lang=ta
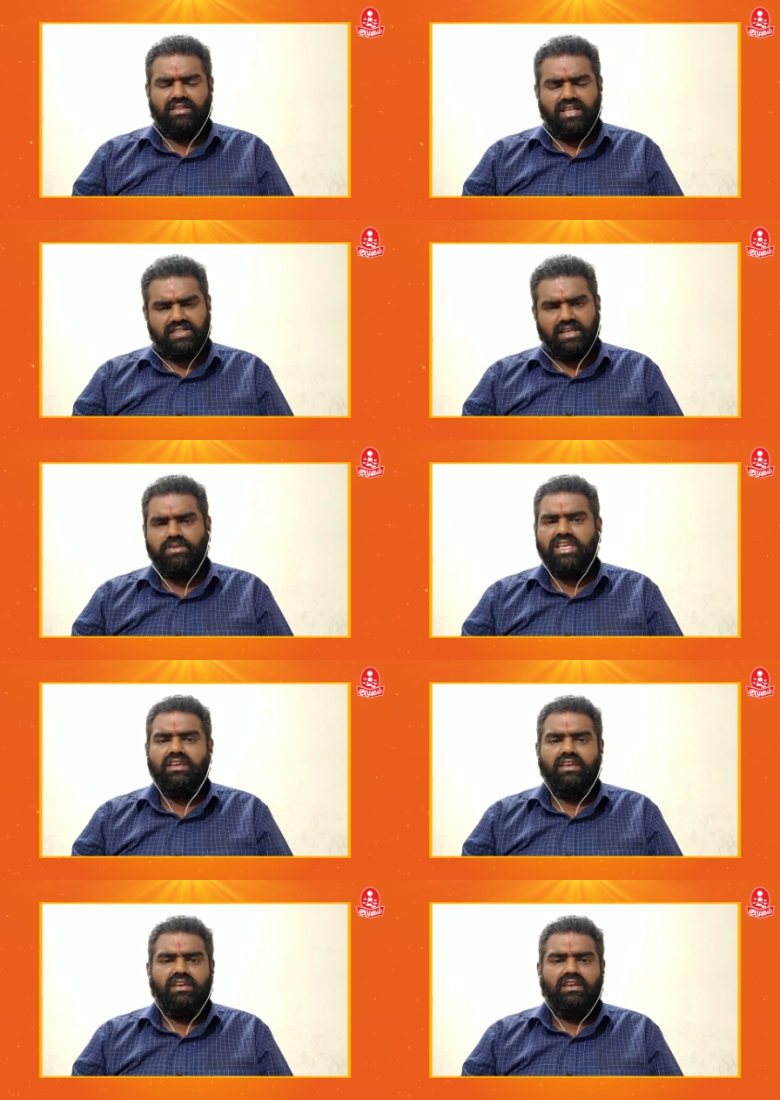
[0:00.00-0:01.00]
தசமி
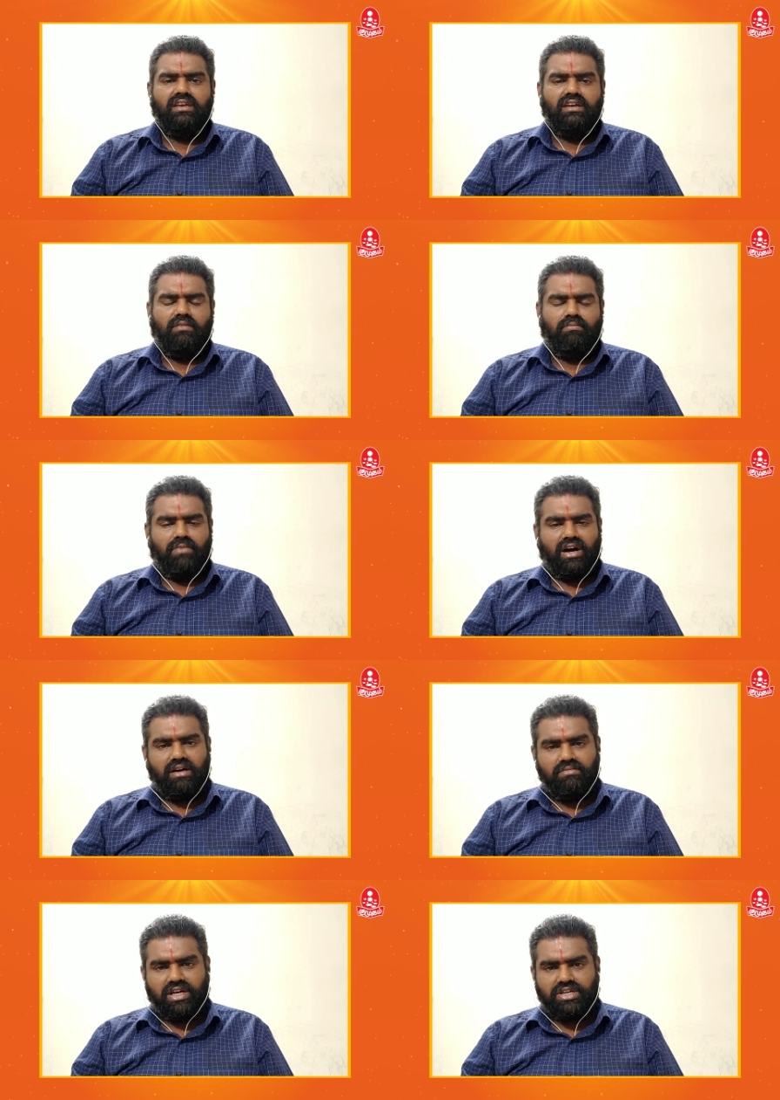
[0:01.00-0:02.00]

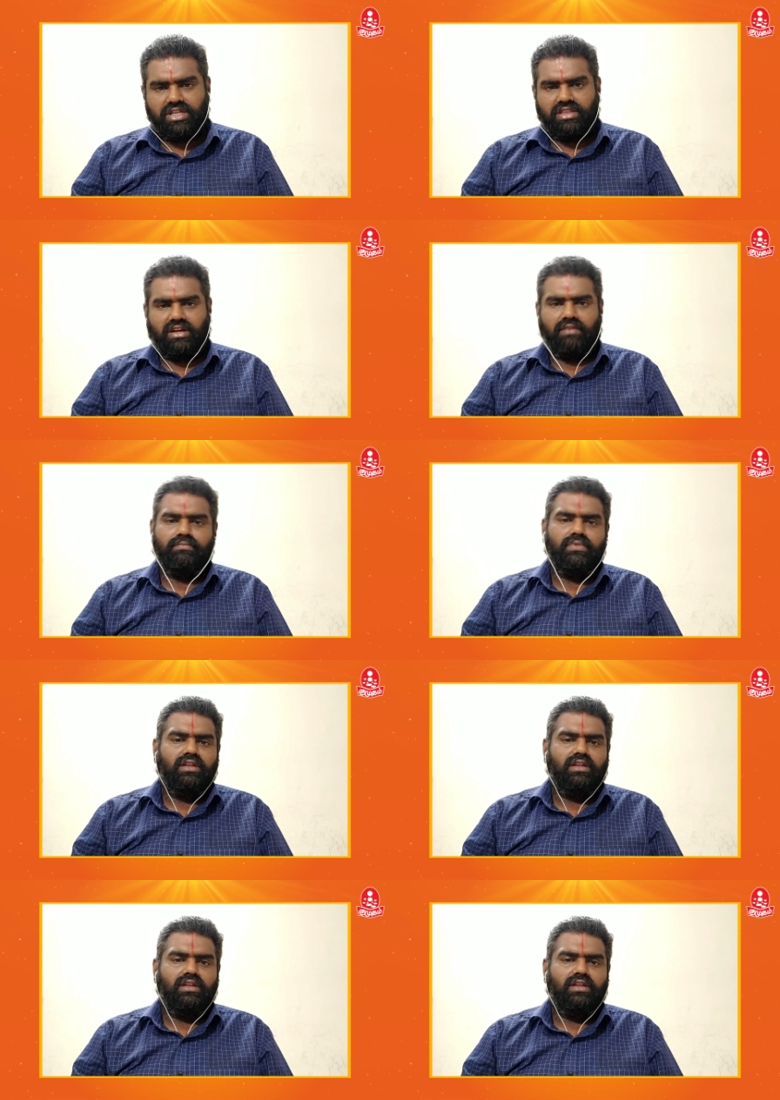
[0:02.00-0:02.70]
மகம் நட்சத்திரம்